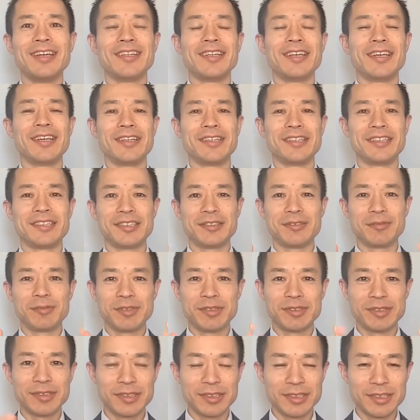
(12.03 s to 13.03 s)
で、自
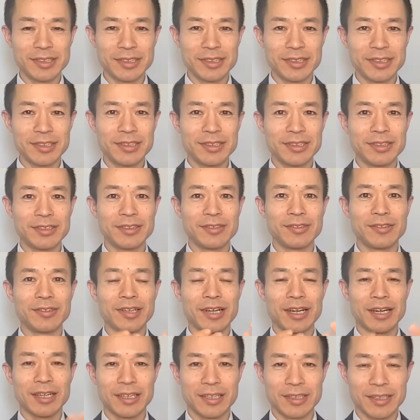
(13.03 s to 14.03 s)
分自身の
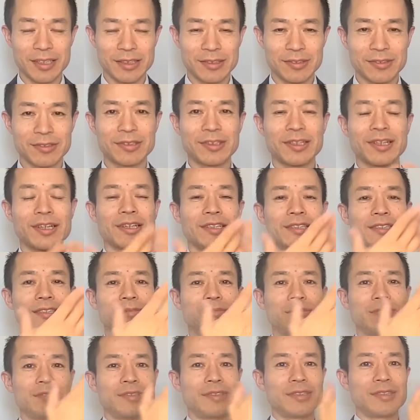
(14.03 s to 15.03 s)
体とか、
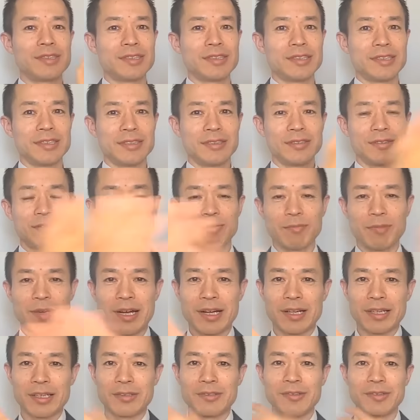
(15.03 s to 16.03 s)
自分自身の
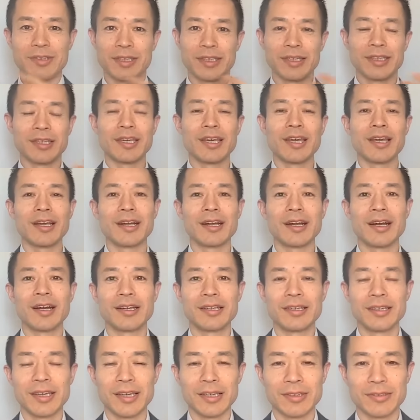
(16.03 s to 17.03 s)
周りの人間
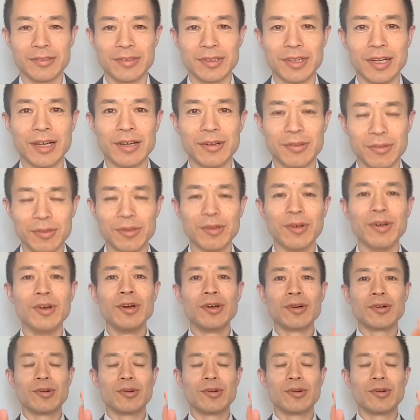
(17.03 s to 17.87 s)
関係とかを、